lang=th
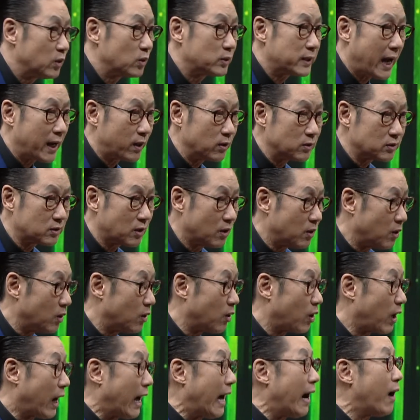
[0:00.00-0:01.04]
ลูกชายคนโต
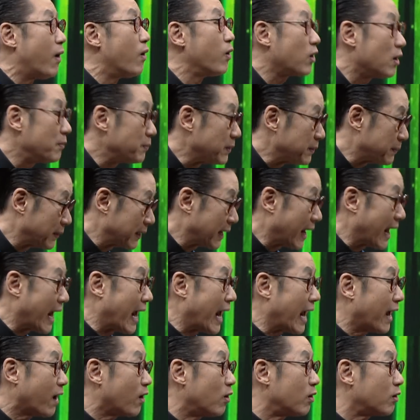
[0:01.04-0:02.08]
เขาก็มีปัญ
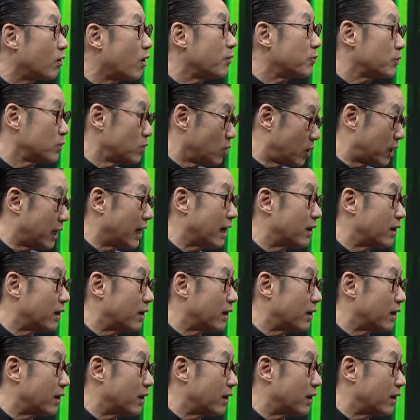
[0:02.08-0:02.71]
หาของครอบครัว